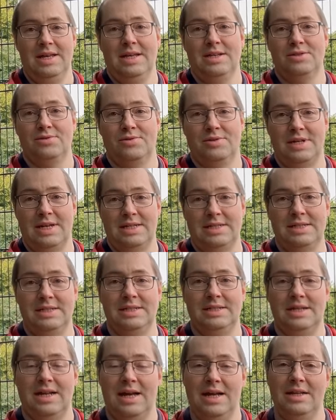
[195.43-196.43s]
sodass
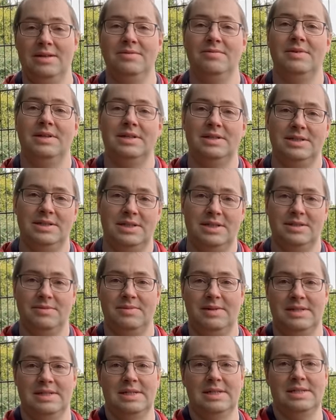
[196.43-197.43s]
ich dann, wenn ich das
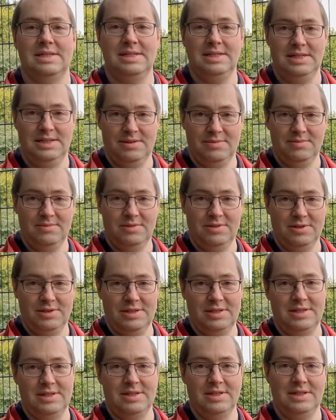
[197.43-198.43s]
Wasser sieden
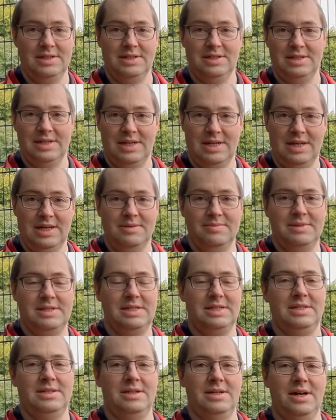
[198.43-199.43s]
muss, hinterher im
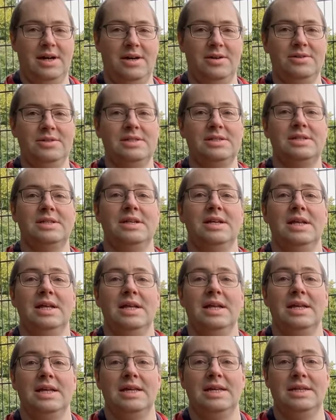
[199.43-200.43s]
Siedehaus,
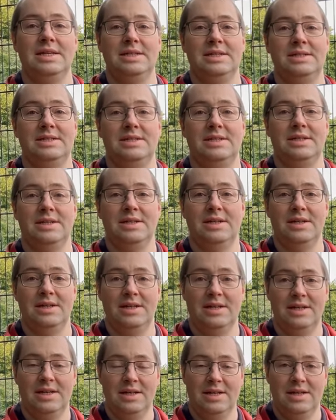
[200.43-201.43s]
ich
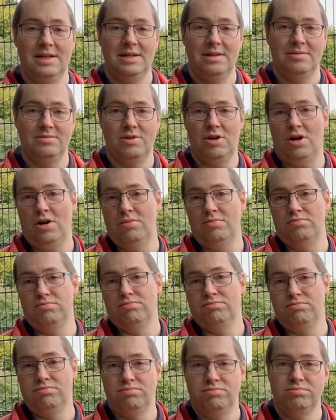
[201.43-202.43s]
ja,
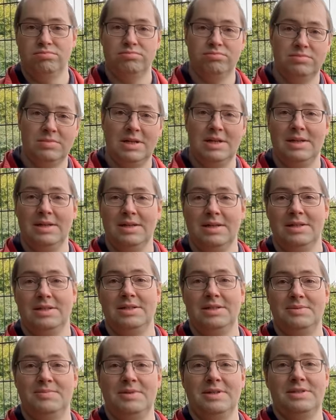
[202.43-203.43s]

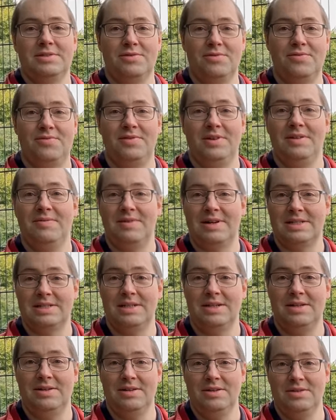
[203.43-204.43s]
nicht mehr so viel
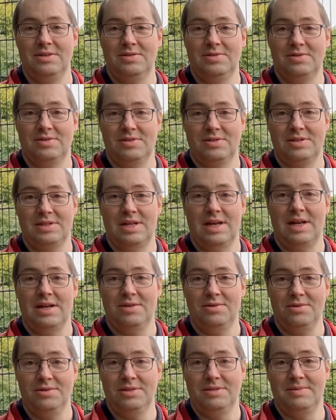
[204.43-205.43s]
Wasser
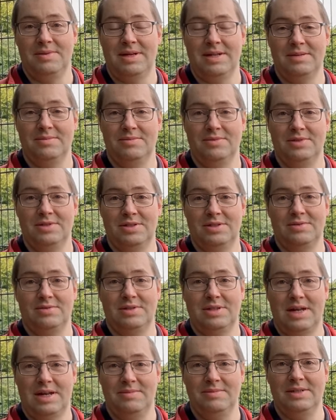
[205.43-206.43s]
sozusagen loswerden muss
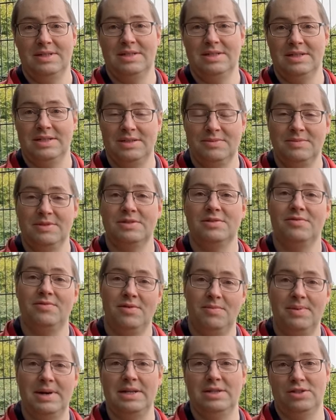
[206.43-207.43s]
und damit nicht mehr so
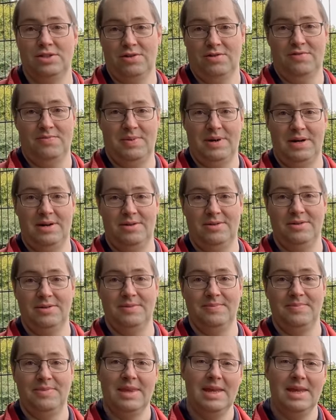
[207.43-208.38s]
viel Brennstoff brauche.